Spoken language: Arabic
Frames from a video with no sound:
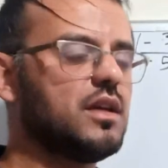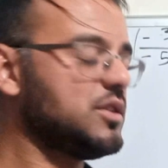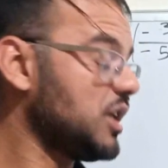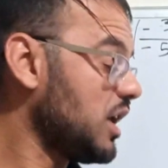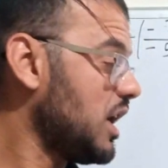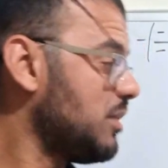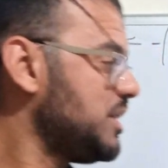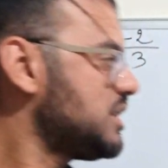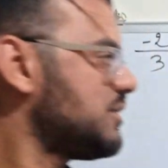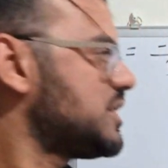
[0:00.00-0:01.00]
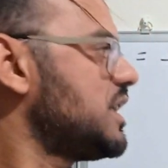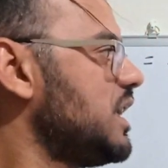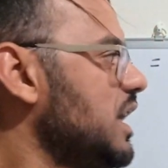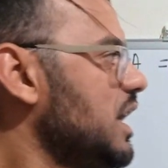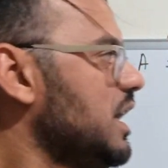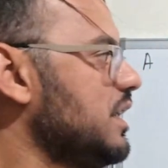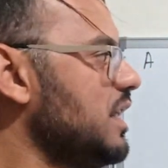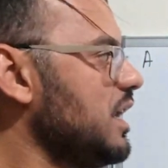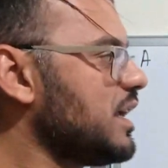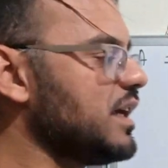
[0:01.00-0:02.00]
أشرحها بالتفصيل
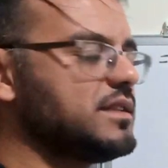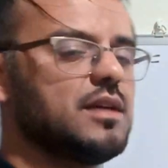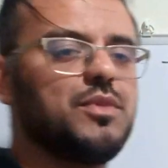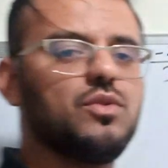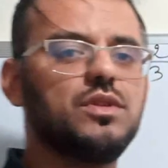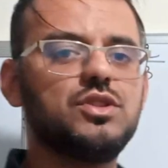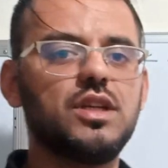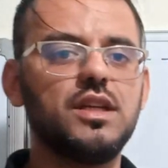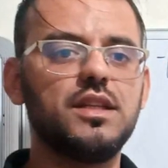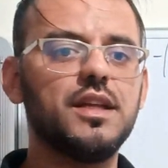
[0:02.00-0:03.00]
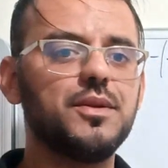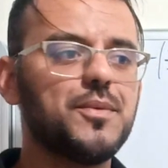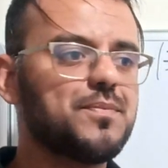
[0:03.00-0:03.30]
لذلك تابعوني جيدا